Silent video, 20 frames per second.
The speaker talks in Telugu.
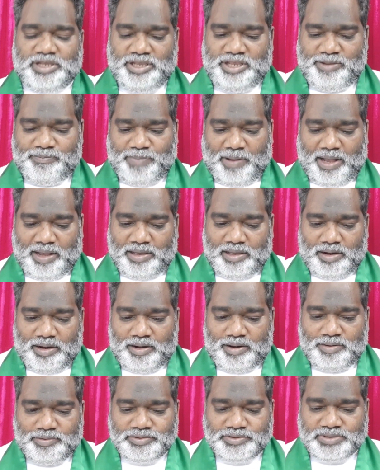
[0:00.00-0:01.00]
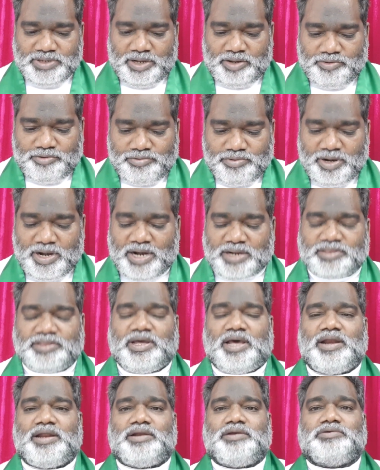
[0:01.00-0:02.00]
ఈ భాగాలలో ఉంటున్న
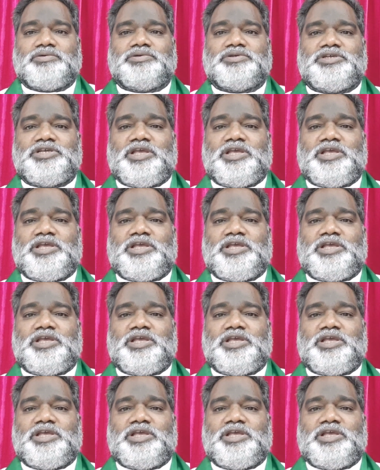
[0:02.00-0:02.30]
గూఢార్థాలను